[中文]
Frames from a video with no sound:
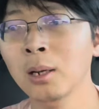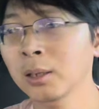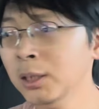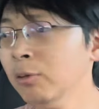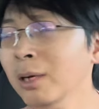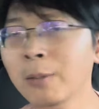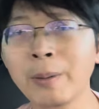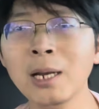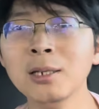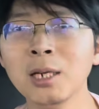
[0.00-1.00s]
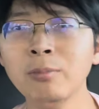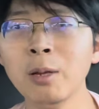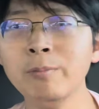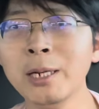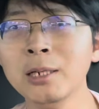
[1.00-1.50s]
因为你别的人
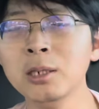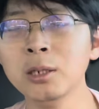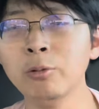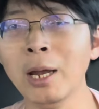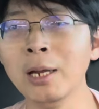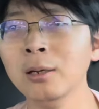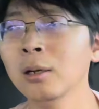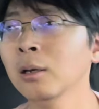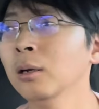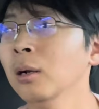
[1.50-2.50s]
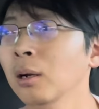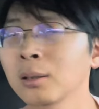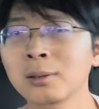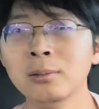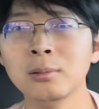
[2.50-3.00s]
民币、日元、
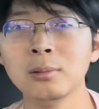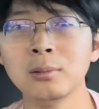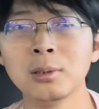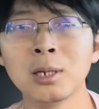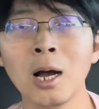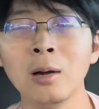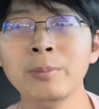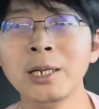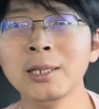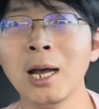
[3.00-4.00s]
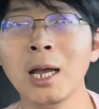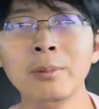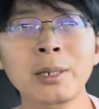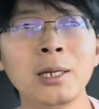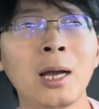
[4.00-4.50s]
港币、台
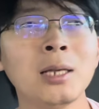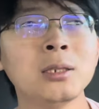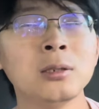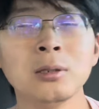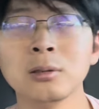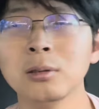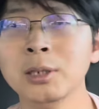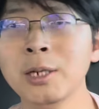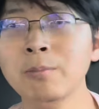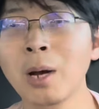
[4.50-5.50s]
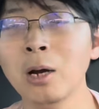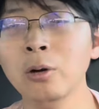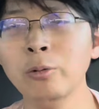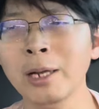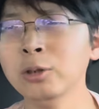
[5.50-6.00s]
币还是英镑、
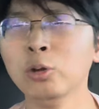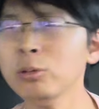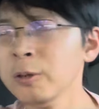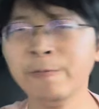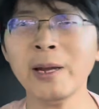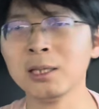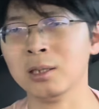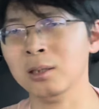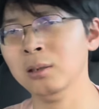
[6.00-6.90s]
欧元都是废纸，